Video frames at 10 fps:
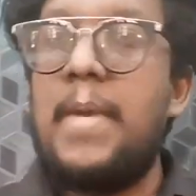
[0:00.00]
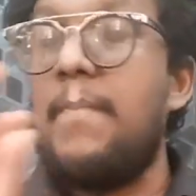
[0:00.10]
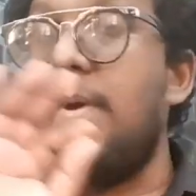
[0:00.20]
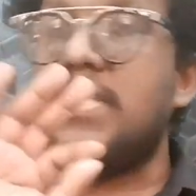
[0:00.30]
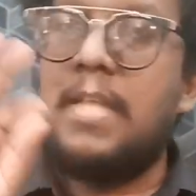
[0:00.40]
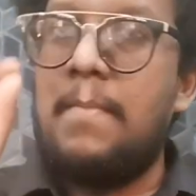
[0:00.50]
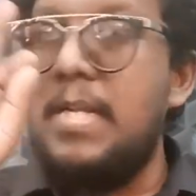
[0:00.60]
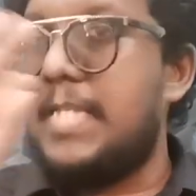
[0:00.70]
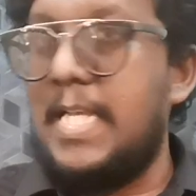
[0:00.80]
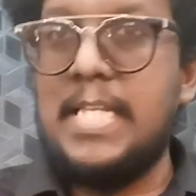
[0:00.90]
பிக் பாஸ்
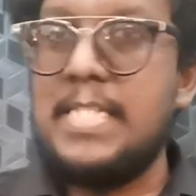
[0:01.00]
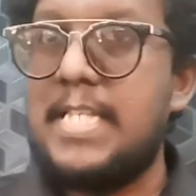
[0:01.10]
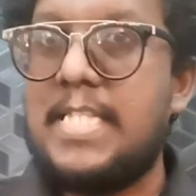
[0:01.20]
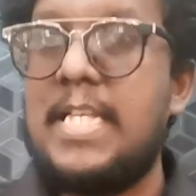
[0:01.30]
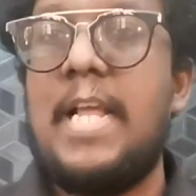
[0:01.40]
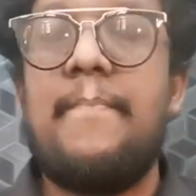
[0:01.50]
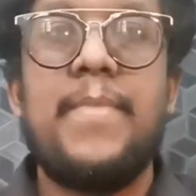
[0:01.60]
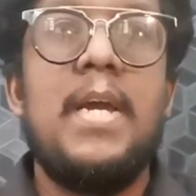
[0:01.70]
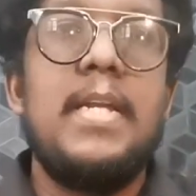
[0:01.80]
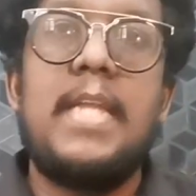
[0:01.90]
தமிழ் சீசன் சிக்ஸில்
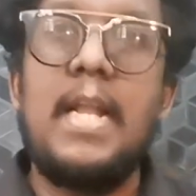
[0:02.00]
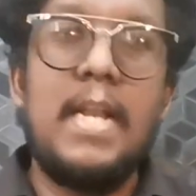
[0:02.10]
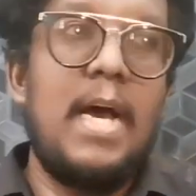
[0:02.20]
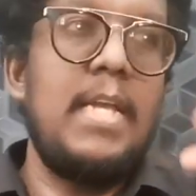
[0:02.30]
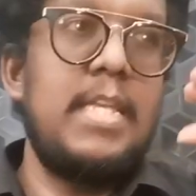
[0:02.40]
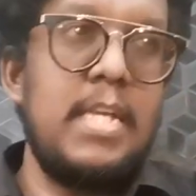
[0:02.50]
ஏன்னா